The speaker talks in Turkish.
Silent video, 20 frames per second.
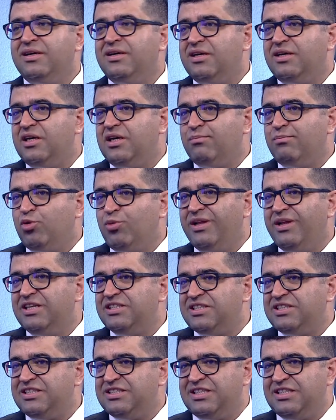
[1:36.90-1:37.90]
bu
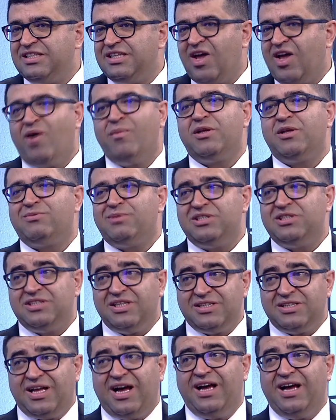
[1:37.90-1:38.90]
belirsizliğin devam
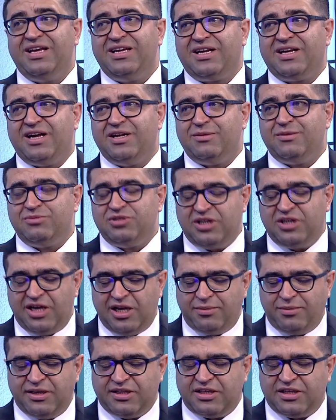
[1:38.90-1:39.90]
etmesinden daha iyi kanımca.
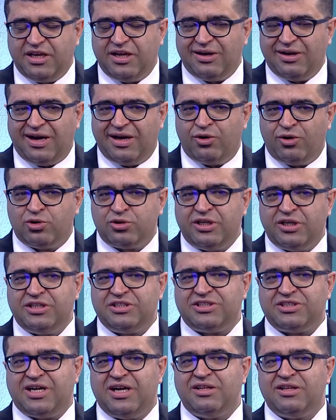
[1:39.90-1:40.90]
Elbette ortaya
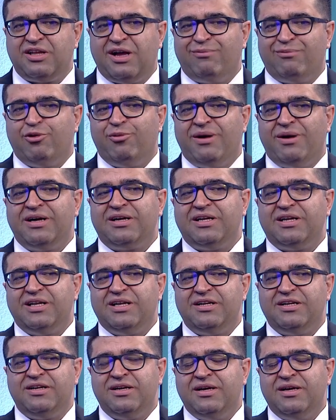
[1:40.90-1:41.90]
çıkan tablo
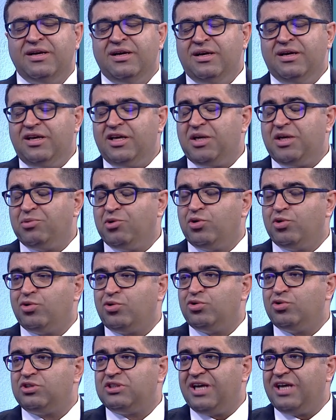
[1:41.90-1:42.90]
bankaların
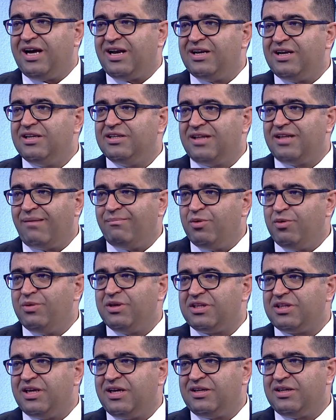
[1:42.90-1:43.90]
2019 karlılığından bir
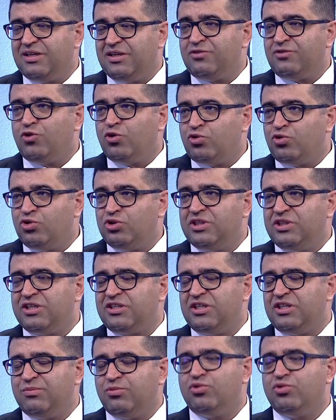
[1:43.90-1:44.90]
miktar
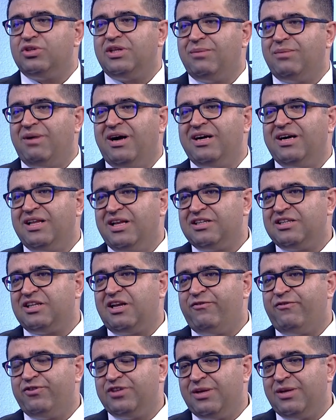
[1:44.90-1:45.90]
götürecektir. Bunun da bankalar
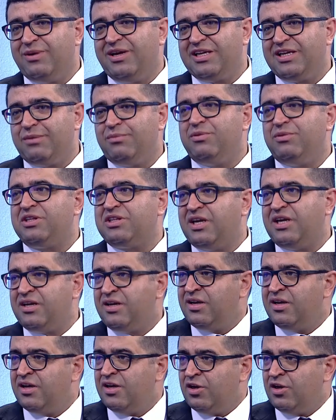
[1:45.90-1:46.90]
tarafında belki bir miktar
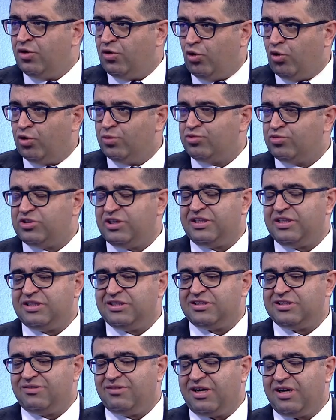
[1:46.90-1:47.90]
olumsuz
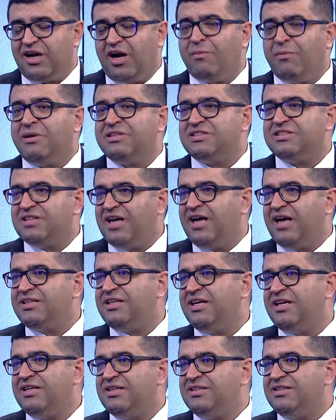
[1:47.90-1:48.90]
etkisi var ama
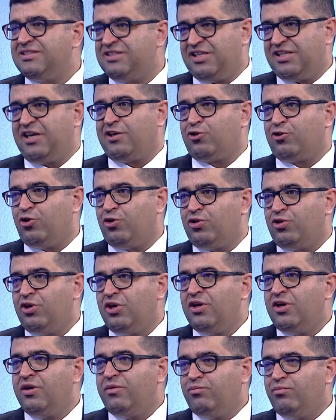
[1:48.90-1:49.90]
zaten sektör
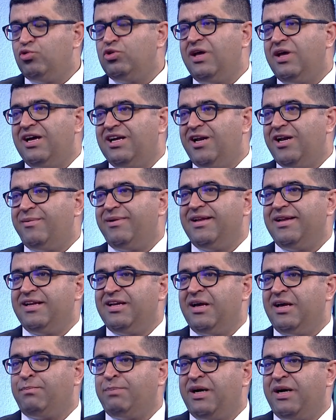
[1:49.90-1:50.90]
bu değerlemeleri
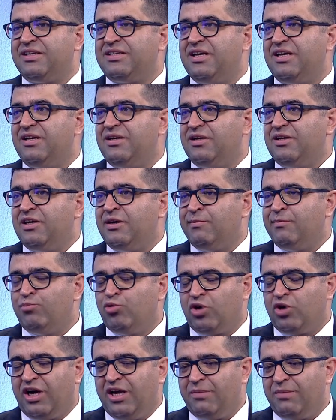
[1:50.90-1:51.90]
yaparken e, bu
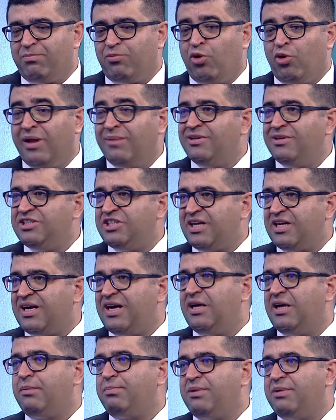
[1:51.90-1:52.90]
kayıp olabilecek
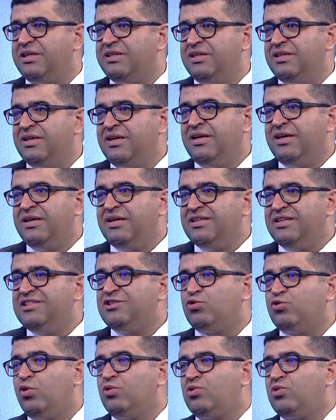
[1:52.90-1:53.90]
kayıpları
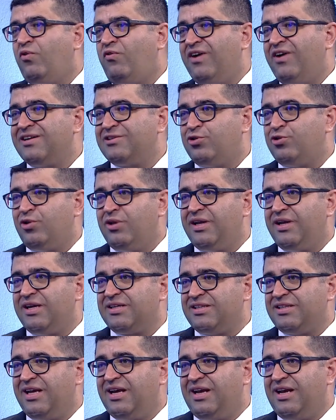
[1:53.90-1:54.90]
iskonto faktörü
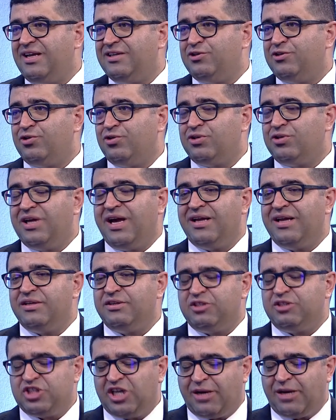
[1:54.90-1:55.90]
olarak değerlendiriyordu. Yani
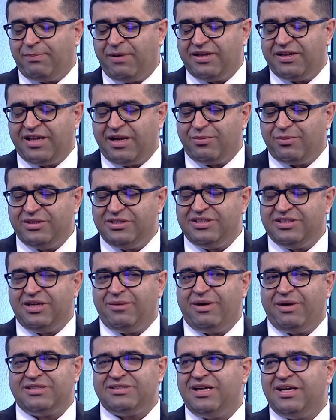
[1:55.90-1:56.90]
çarpanlar bazında
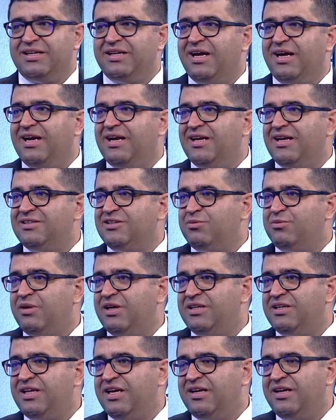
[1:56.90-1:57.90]
baksan
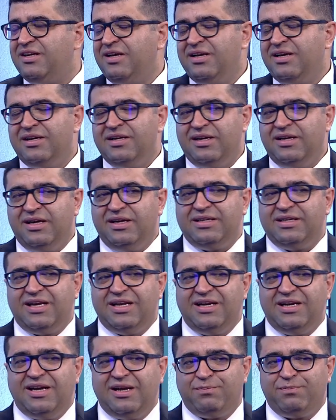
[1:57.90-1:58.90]
değerlendirmeye, diğer e,
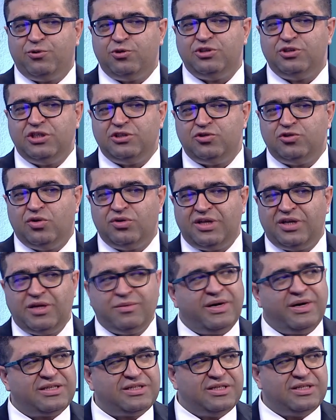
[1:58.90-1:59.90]
gelirler projeksiyonlara
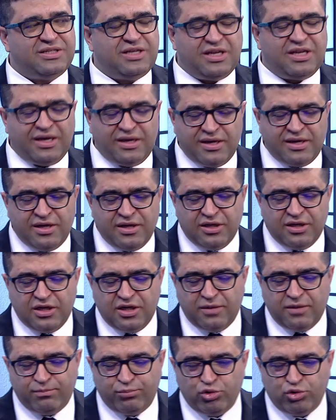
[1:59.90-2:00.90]
baktığında da
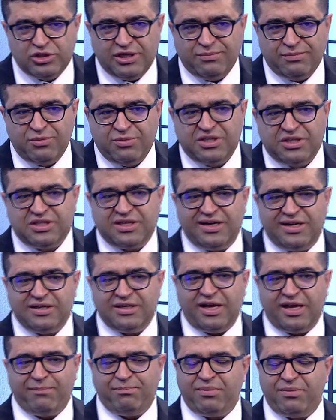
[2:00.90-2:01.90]
e, burada bir miktar
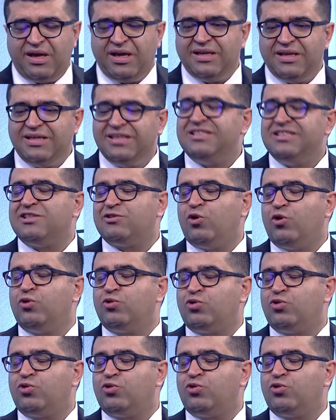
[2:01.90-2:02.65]
hep e, iskonto